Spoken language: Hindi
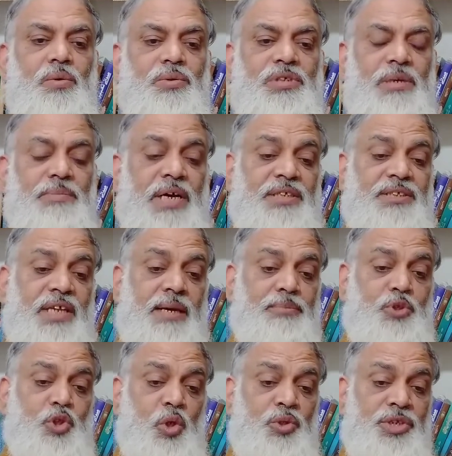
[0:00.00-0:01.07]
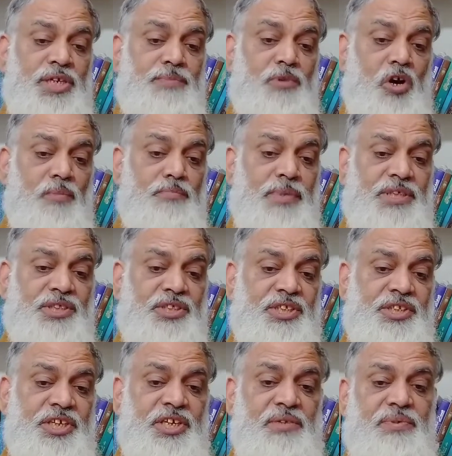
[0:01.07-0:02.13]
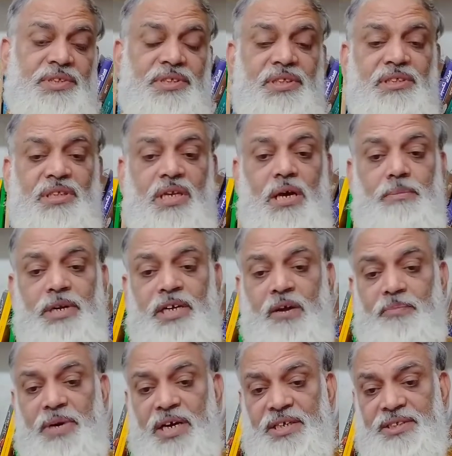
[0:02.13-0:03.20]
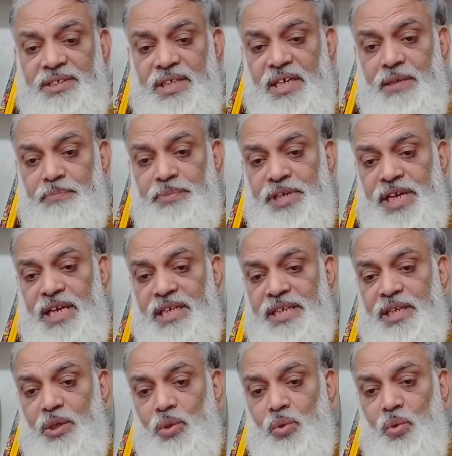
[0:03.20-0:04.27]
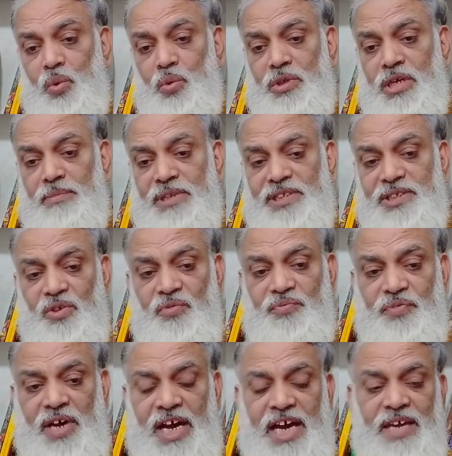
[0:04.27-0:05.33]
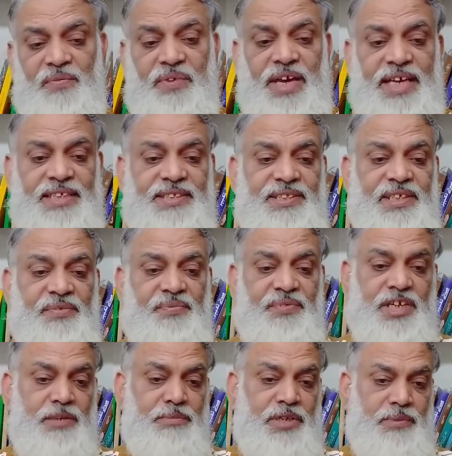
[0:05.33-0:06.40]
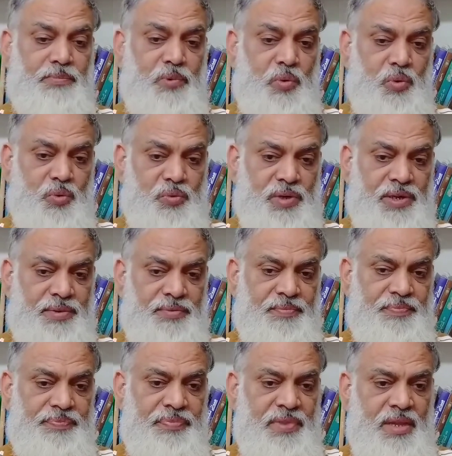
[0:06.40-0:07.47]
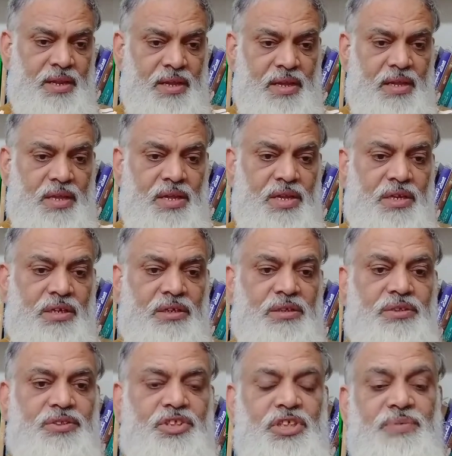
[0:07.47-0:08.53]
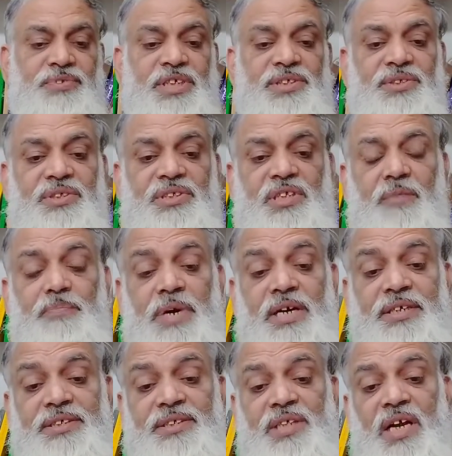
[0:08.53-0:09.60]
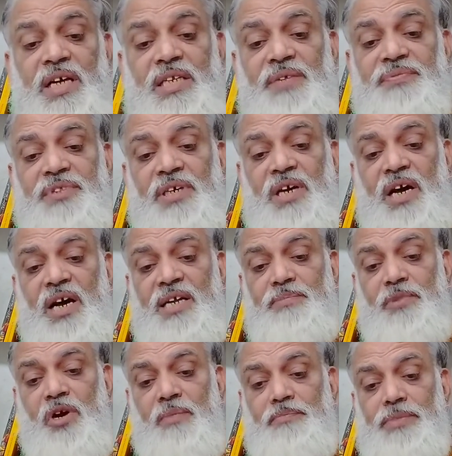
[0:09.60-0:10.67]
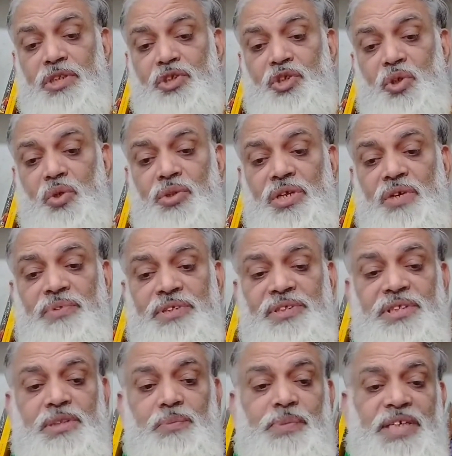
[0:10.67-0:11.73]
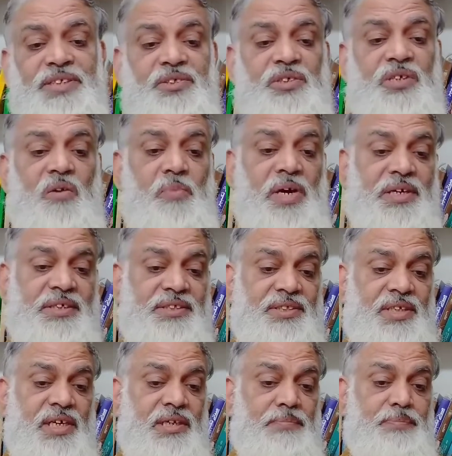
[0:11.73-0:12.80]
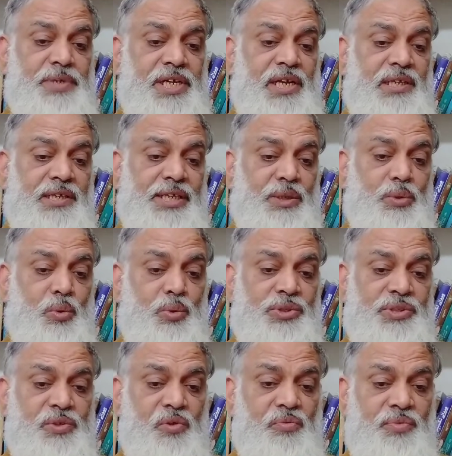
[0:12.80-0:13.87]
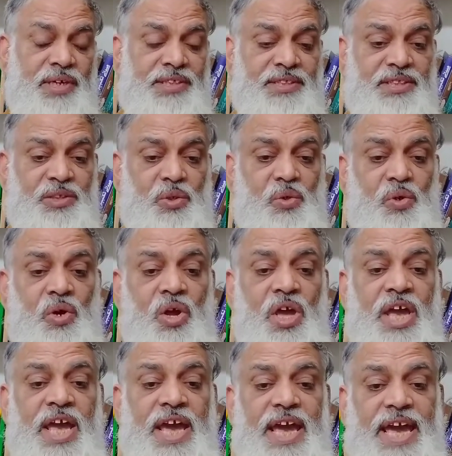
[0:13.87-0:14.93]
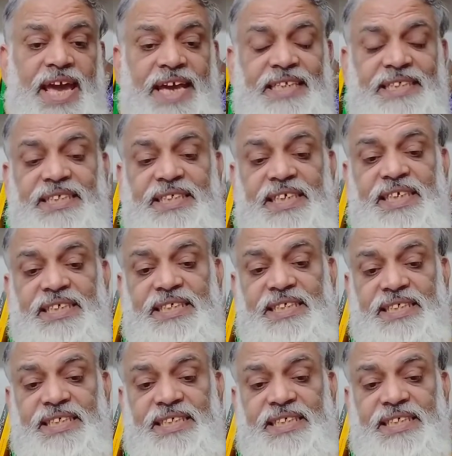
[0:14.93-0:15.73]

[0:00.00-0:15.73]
उसके बाद जनाब चौधरी मोहम्मद सदीक वर्सेस गवर्नमेंट ऑफ पाकिस्तान पीएलडी 2005 एससी 1 में रिपोर्ट हुआ चीफ जस्टिस ऑफ पाकिस्तान इफ्तार मोहम्मद चौधरी वर्सेस प्रेसिडेंट ऑफ पाकिस्तान पीएलडी 2010 एससी